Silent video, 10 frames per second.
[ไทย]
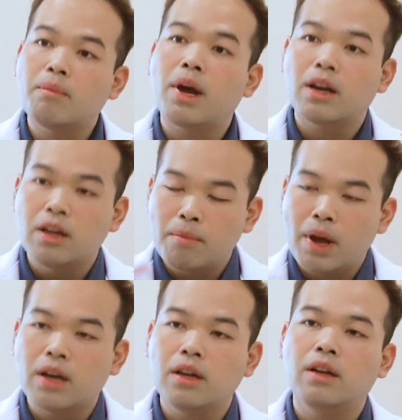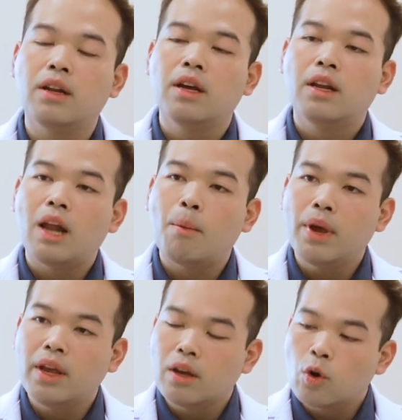นมากขึ้นมากขึ้นทำ
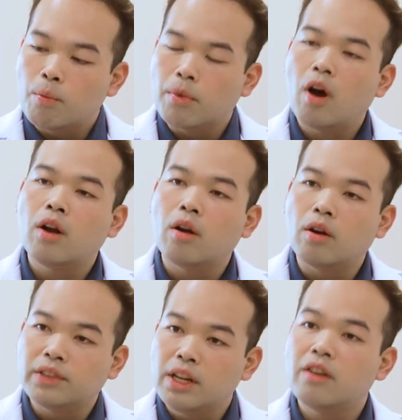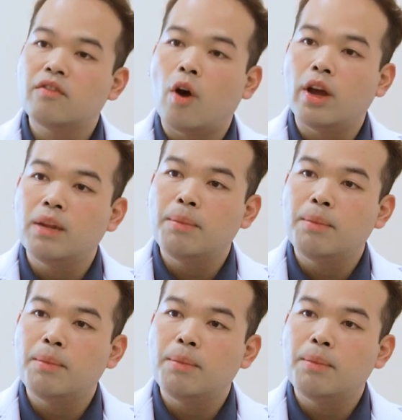ให้กลุ่มก้อนของเส้นเลือดฝอยที่